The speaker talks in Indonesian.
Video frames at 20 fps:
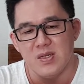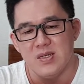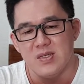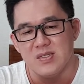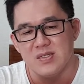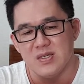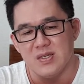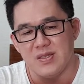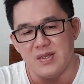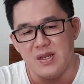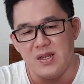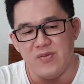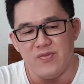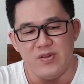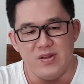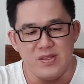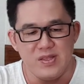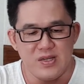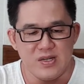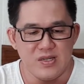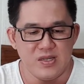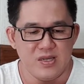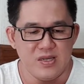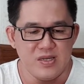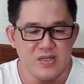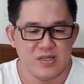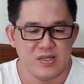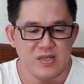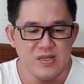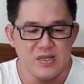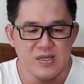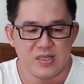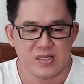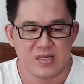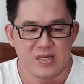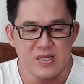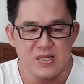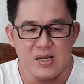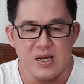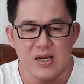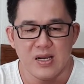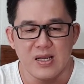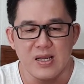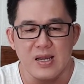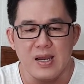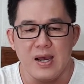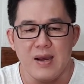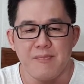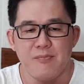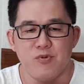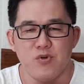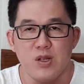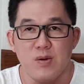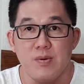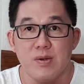setelah filternya ini kita anggap udah